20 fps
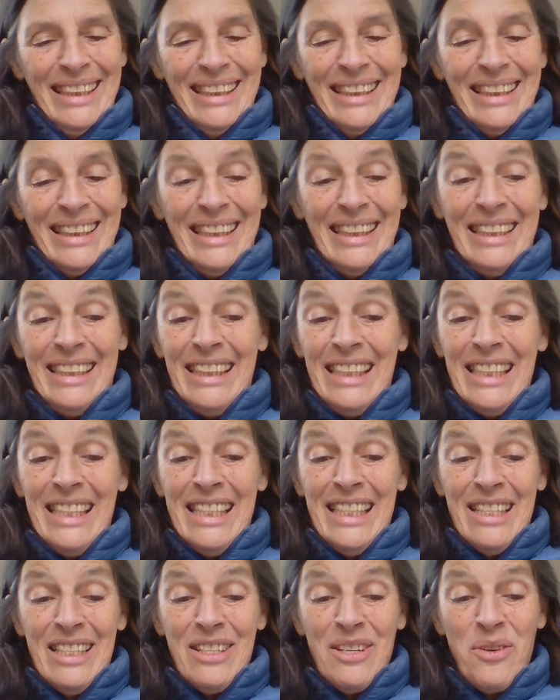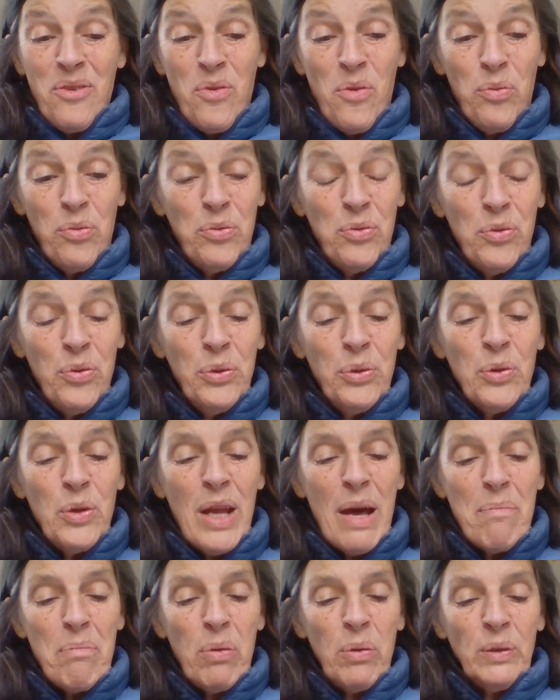qui dit le flux de
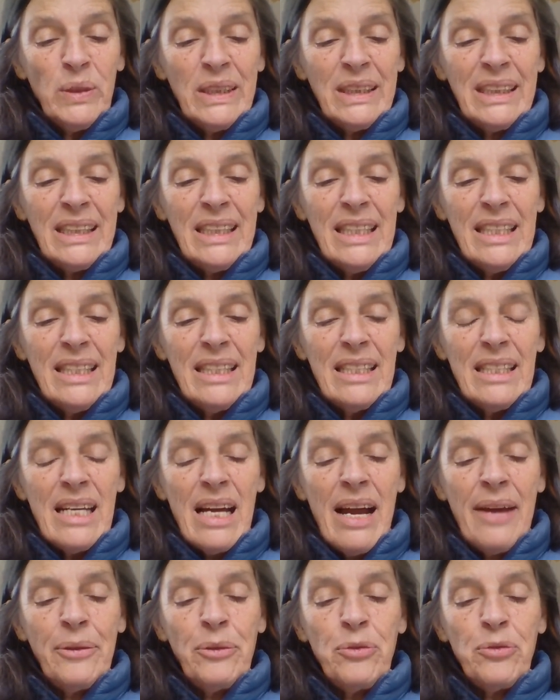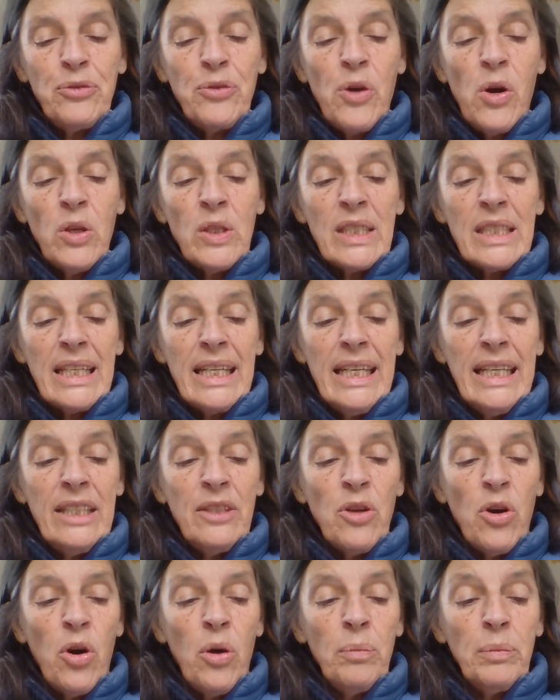la pensée a une force
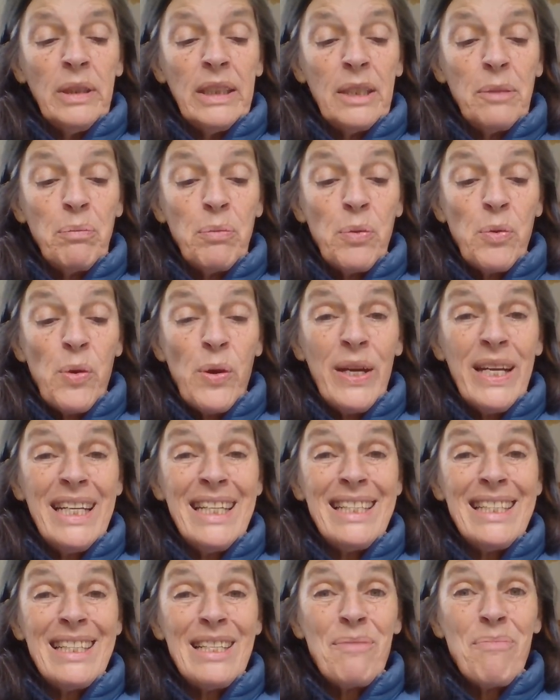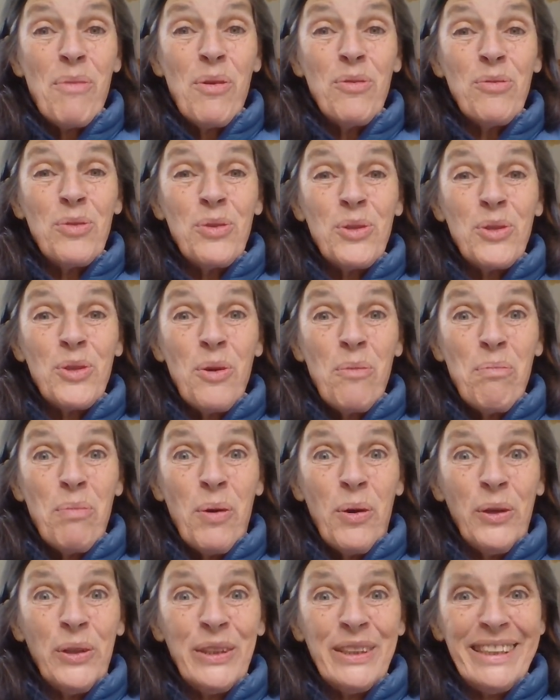énorme qui peut aisément vous
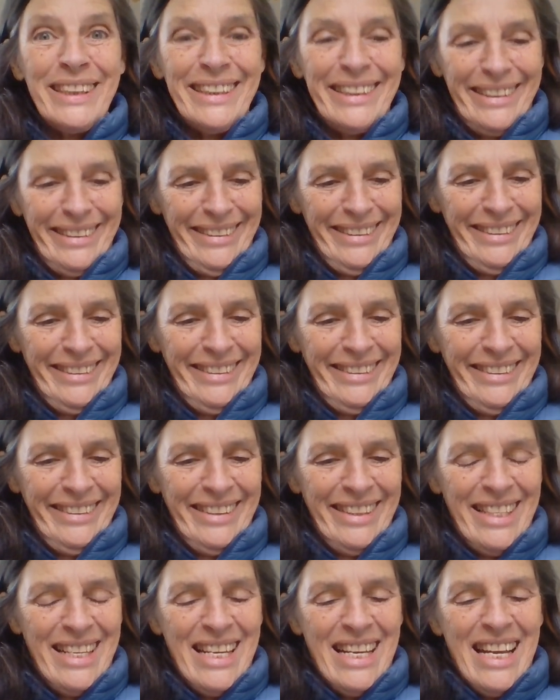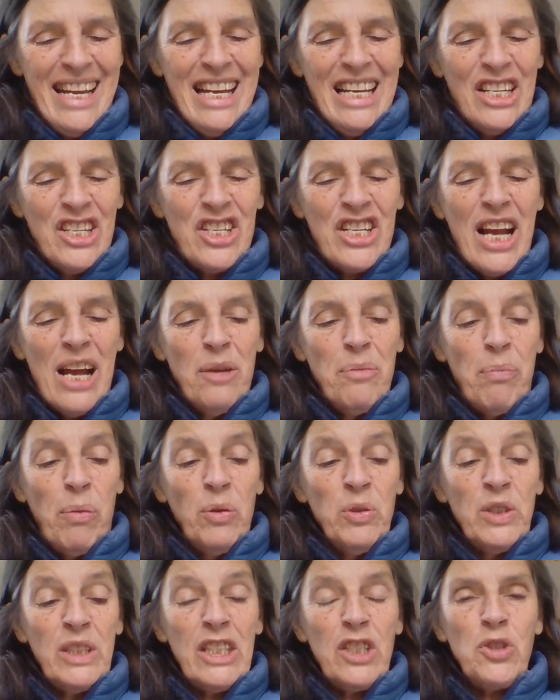emporter. Chaque
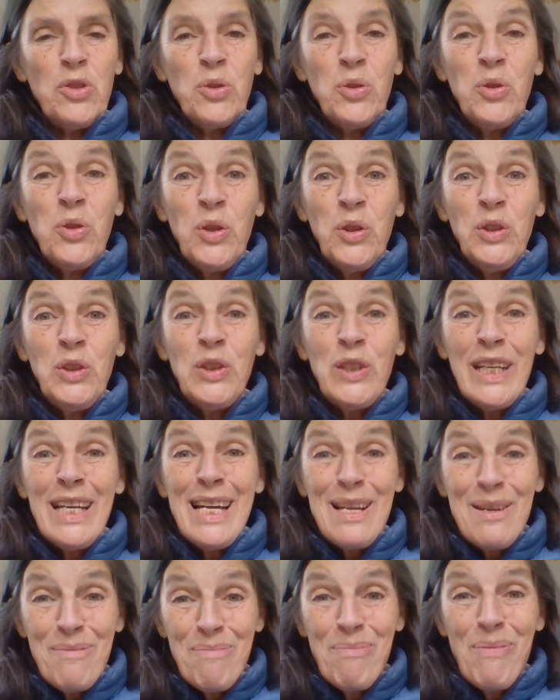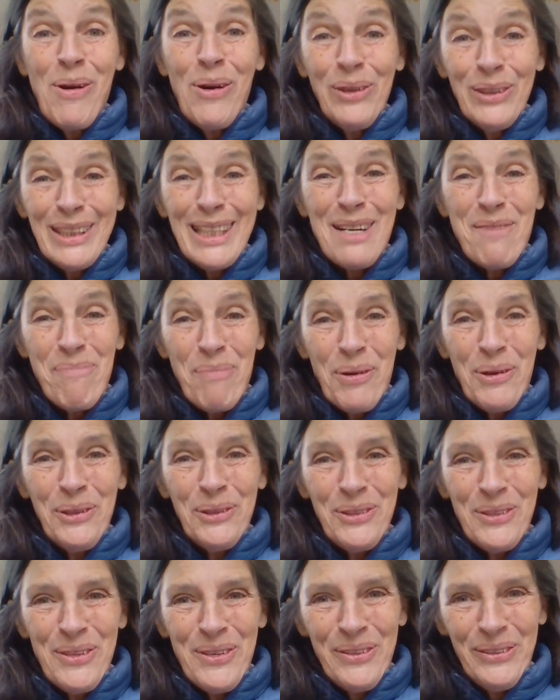pensée se donne tellement
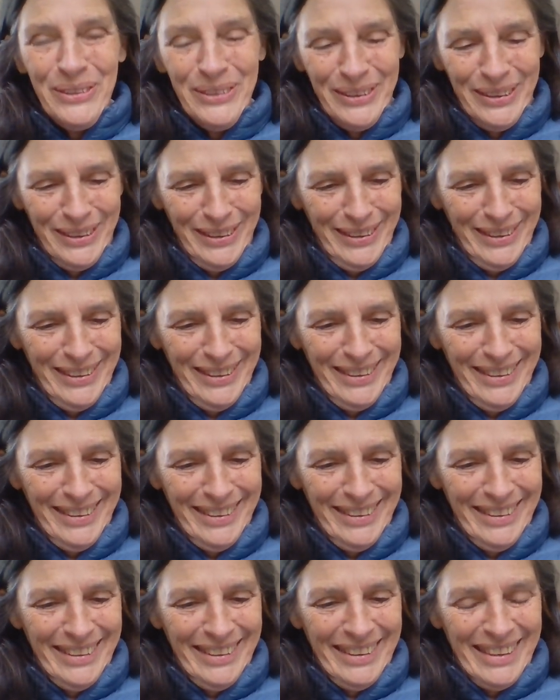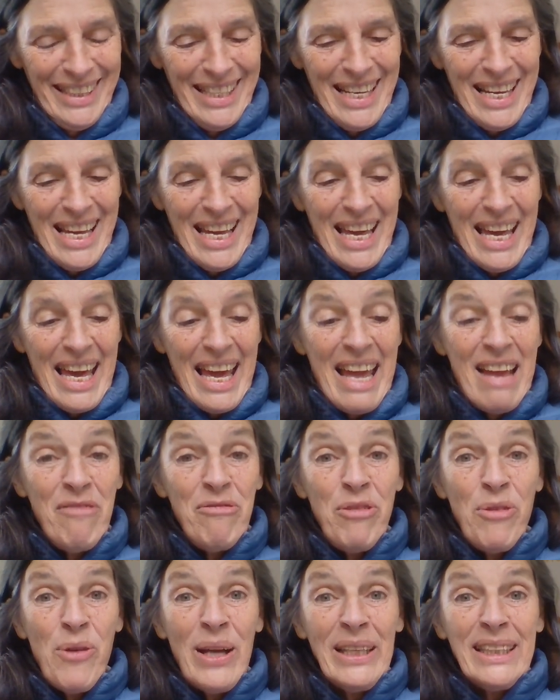d'importance. Elle
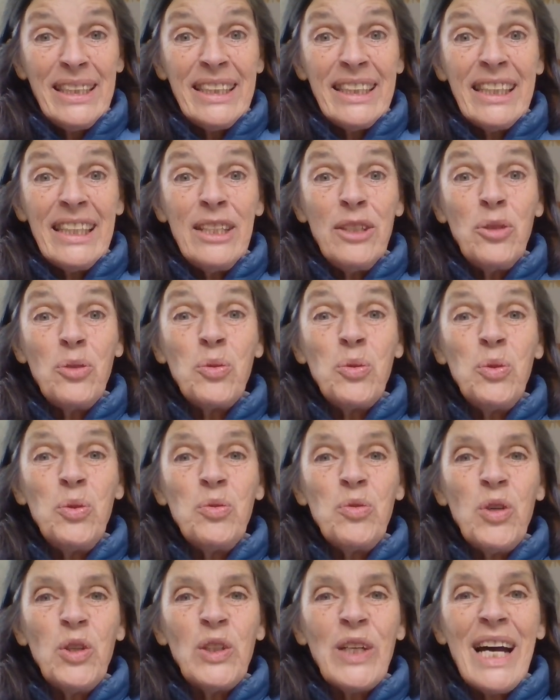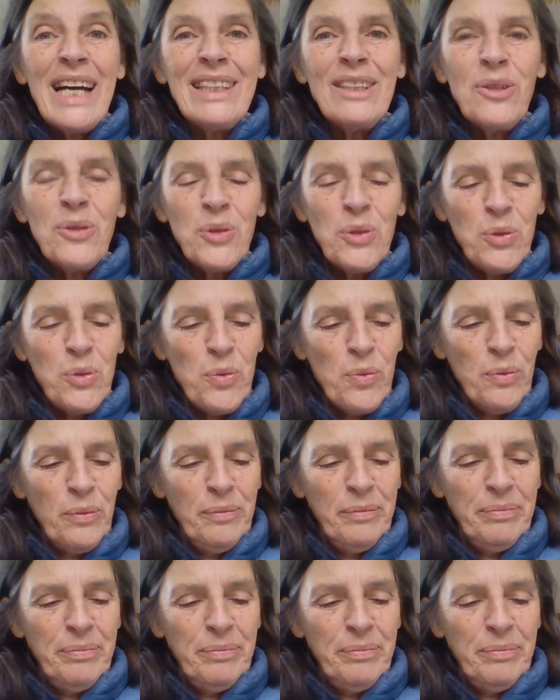veut attirer toute votre attention.